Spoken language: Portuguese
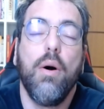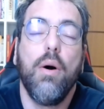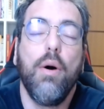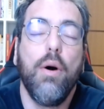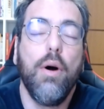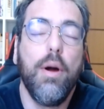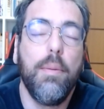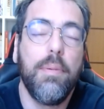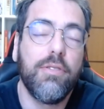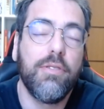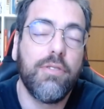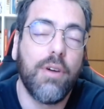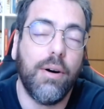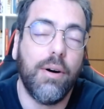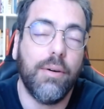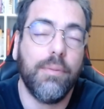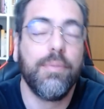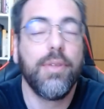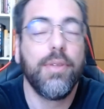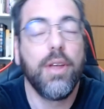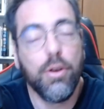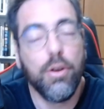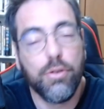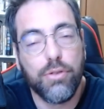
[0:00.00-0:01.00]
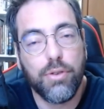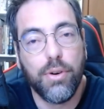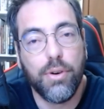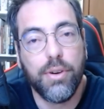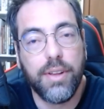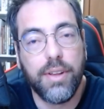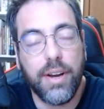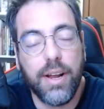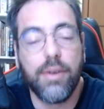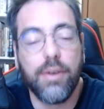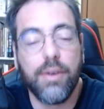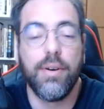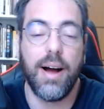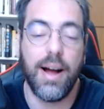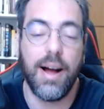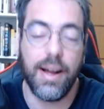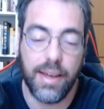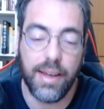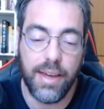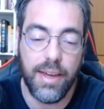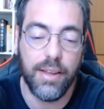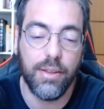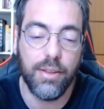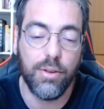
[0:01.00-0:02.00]
Oi pessoal, eu sou o Rodrigo,
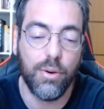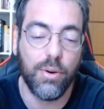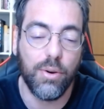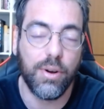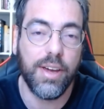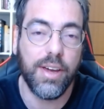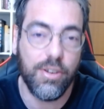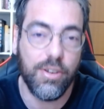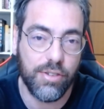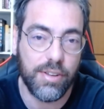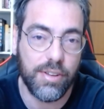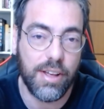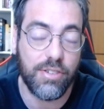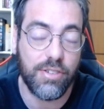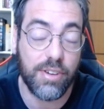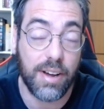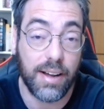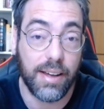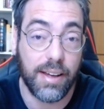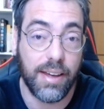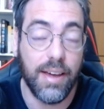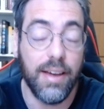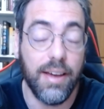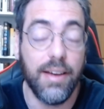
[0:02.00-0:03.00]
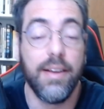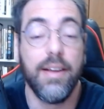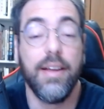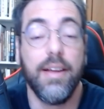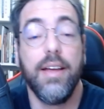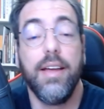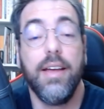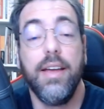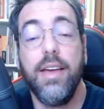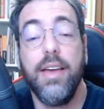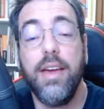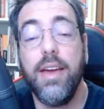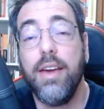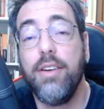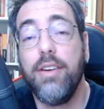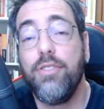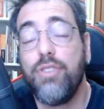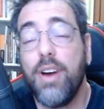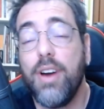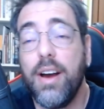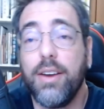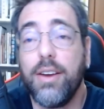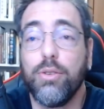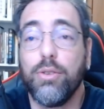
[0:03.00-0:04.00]
aqui do Kitnet HQ, e
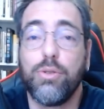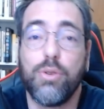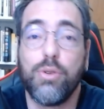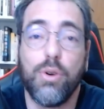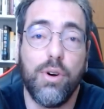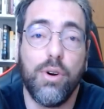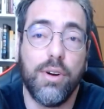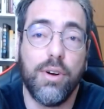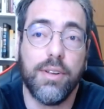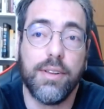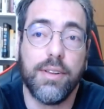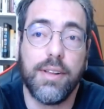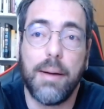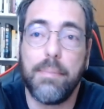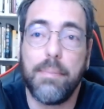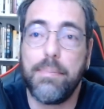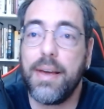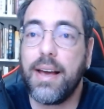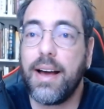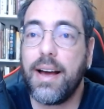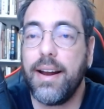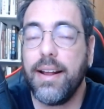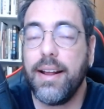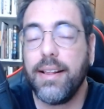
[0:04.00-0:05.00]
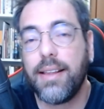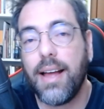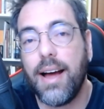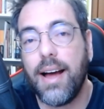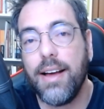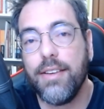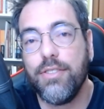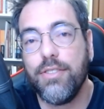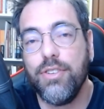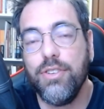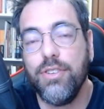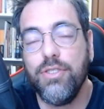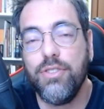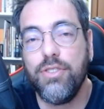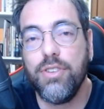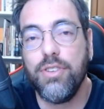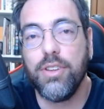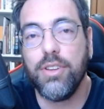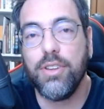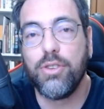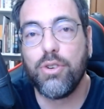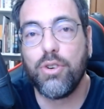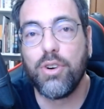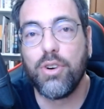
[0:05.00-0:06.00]
já que eu tô na picaretagem
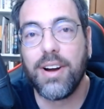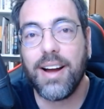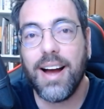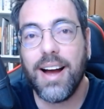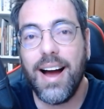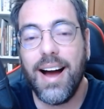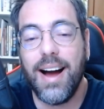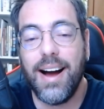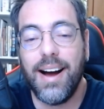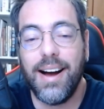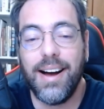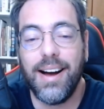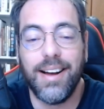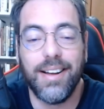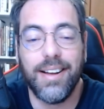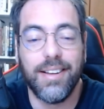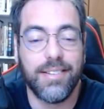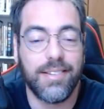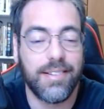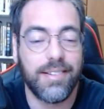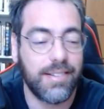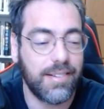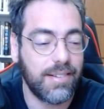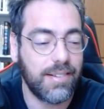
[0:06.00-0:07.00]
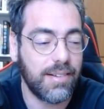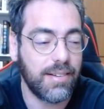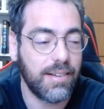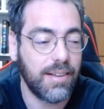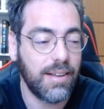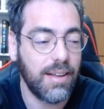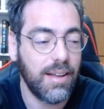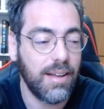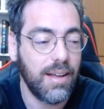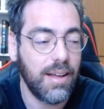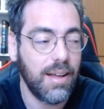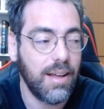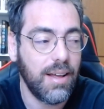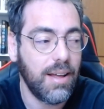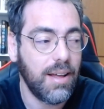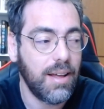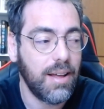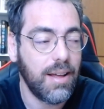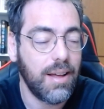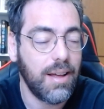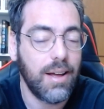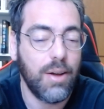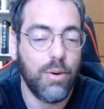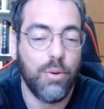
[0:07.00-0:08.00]
de trocar as,
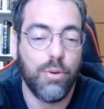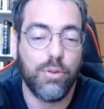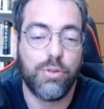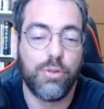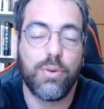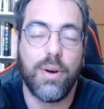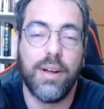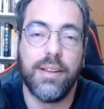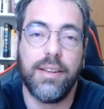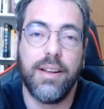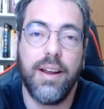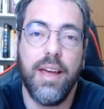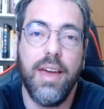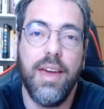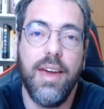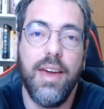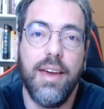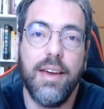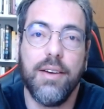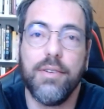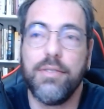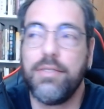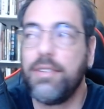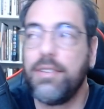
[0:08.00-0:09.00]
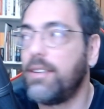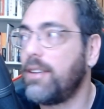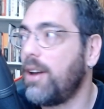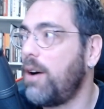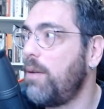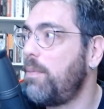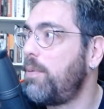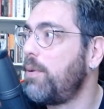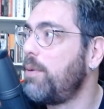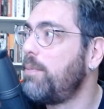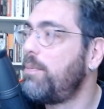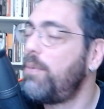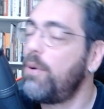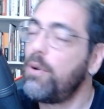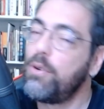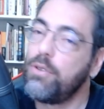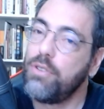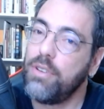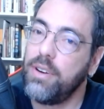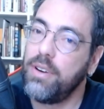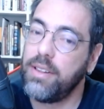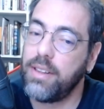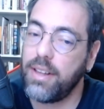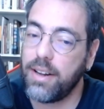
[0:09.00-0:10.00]
os quadrinhos e tal por um pouco
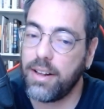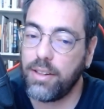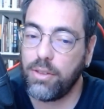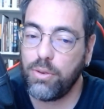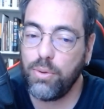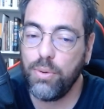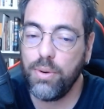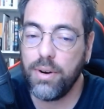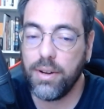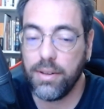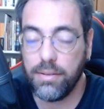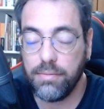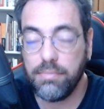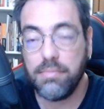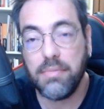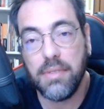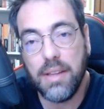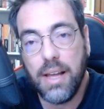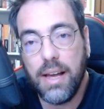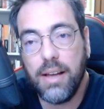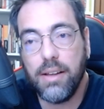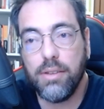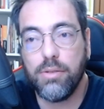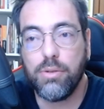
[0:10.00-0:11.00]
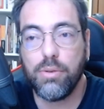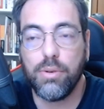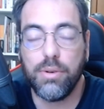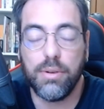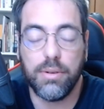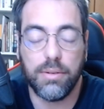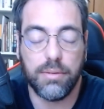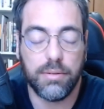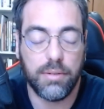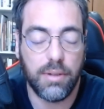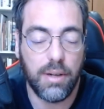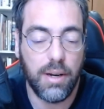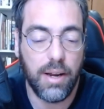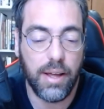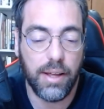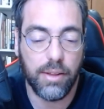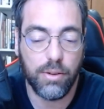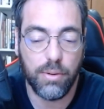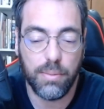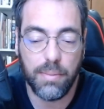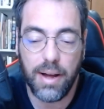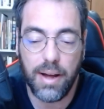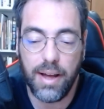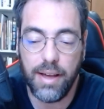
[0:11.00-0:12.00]
de literatura, né? Eu tô
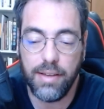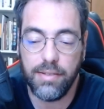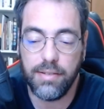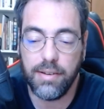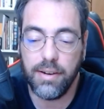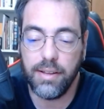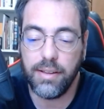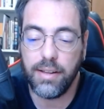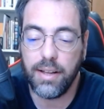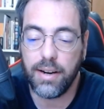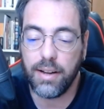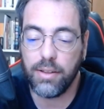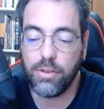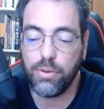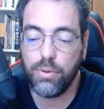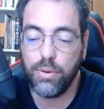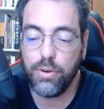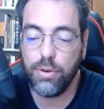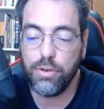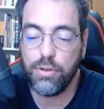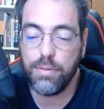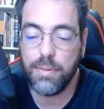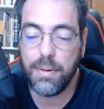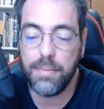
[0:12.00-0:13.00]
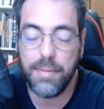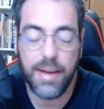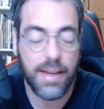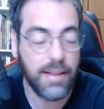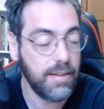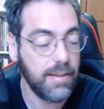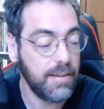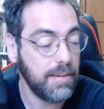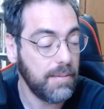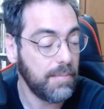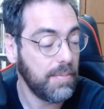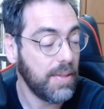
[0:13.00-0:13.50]
lendo mais literatura ultimamente.